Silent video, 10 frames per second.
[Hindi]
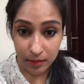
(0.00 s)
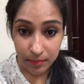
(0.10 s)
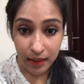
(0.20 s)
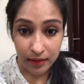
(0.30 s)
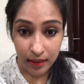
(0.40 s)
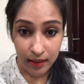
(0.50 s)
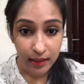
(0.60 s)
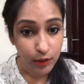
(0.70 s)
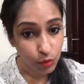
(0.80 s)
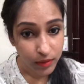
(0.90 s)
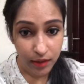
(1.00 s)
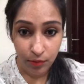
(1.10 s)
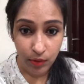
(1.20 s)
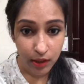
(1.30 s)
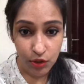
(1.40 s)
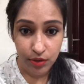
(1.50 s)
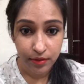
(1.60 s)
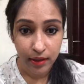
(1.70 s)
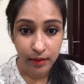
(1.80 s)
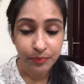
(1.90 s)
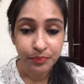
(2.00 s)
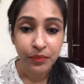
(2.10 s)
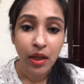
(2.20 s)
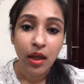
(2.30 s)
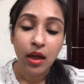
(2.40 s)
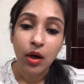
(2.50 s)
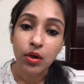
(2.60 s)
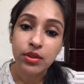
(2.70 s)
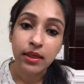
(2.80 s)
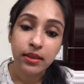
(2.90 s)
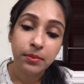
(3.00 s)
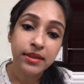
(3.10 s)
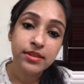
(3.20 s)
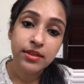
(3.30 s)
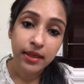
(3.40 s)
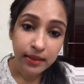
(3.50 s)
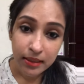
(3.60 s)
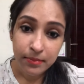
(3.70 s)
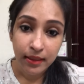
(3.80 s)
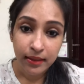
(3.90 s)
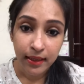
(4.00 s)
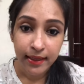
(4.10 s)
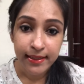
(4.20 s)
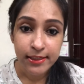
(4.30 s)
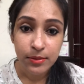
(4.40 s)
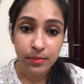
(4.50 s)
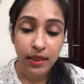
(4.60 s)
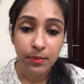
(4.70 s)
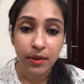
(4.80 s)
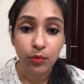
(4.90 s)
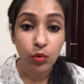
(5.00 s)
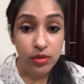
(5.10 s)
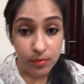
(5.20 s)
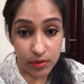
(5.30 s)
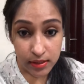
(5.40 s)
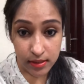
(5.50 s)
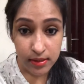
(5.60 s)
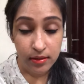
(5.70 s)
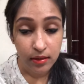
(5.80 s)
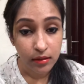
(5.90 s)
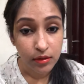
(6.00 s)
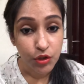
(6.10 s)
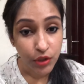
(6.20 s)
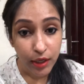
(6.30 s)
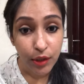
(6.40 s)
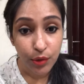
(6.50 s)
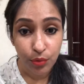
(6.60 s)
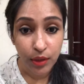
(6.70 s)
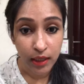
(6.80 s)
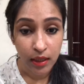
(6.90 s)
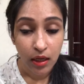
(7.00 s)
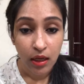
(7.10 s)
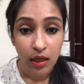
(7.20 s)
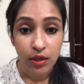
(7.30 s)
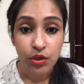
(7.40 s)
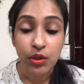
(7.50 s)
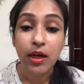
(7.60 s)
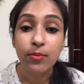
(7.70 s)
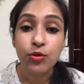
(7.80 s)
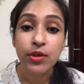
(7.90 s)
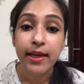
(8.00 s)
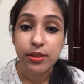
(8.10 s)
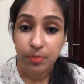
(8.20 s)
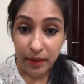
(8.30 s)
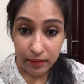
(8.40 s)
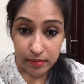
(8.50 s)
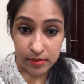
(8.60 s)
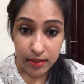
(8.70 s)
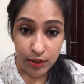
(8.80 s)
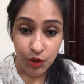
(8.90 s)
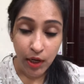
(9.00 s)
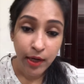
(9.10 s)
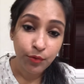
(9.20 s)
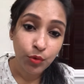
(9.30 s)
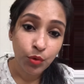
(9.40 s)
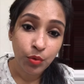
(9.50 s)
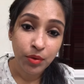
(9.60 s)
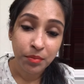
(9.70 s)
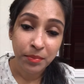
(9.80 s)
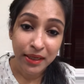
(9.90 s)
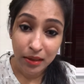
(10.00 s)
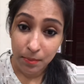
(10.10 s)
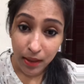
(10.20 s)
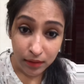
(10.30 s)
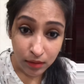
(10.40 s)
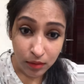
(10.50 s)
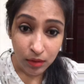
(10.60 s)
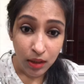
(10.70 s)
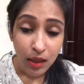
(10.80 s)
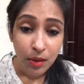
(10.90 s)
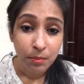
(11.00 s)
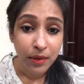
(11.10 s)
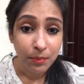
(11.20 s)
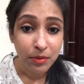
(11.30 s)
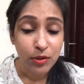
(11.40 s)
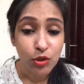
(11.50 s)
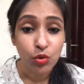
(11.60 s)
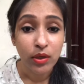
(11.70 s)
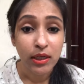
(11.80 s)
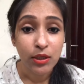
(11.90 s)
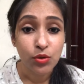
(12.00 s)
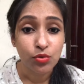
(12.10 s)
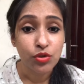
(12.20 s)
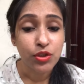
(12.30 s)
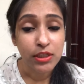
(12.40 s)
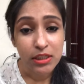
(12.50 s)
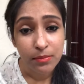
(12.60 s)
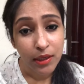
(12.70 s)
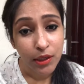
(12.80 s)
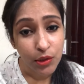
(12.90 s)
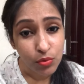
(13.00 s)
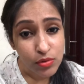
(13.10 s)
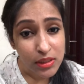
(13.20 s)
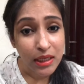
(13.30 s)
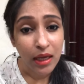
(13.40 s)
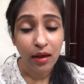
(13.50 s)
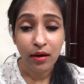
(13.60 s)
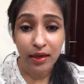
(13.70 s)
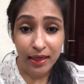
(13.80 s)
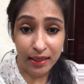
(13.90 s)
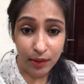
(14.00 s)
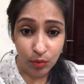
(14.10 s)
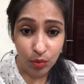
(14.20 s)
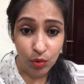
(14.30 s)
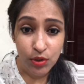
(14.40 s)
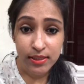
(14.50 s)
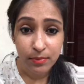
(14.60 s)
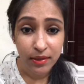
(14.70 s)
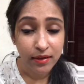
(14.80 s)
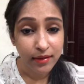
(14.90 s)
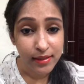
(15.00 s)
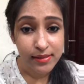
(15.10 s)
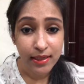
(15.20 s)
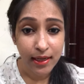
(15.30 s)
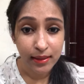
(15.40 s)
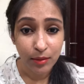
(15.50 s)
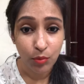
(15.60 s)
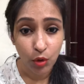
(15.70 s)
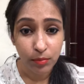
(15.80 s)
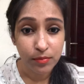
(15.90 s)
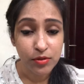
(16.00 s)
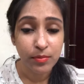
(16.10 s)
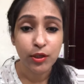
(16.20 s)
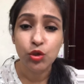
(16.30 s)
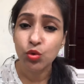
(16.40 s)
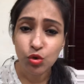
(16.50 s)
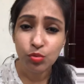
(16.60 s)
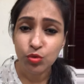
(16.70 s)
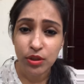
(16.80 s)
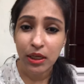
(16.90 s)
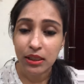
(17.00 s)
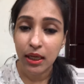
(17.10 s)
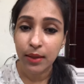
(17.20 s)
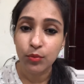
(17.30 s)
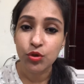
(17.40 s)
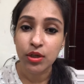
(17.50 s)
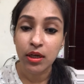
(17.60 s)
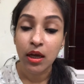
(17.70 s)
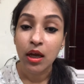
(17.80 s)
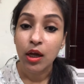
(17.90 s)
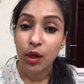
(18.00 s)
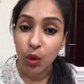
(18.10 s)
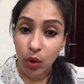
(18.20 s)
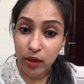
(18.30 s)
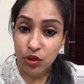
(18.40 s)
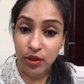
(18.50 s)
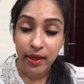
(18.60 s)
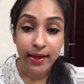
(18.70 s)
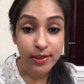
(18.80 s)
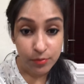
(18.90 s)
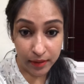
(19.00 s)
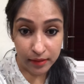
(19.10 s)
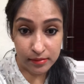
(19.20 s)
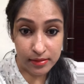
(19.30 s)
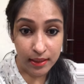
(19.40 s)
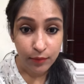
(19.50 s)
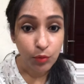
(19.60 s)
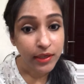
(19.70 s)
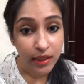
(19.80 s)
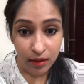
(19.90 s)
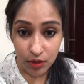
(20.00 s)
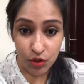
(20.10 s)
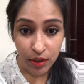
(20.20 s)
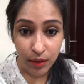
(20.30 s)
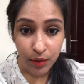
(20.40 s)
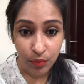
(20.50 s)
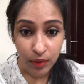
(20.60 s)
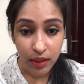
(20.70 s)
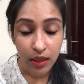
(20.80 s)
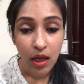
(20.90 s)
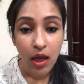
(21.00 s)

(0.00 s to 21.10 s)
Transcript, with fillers: की बात है ये तो मेरा इंट्रोडक्शन रहा और जहाँ तक मेरे इस चैनल की बात है इसमें मैं वो सब चीज़ें शेयर करूँगी जिनका मुझे एक्सपीरियंस है चाहे वो बींग अ मदर मैं अपने बच्चों के लिए जो जो चीज़ें मैंने यूज़ की हैं अकेले उनको जैसे मैंने रेज़ किया इतनी प्रॉब्लम्स में जो जो मुझे लगता है मुझे नॉलेज है एक्सपीरियंस है वो मैं यहाँ शेयर करूँगी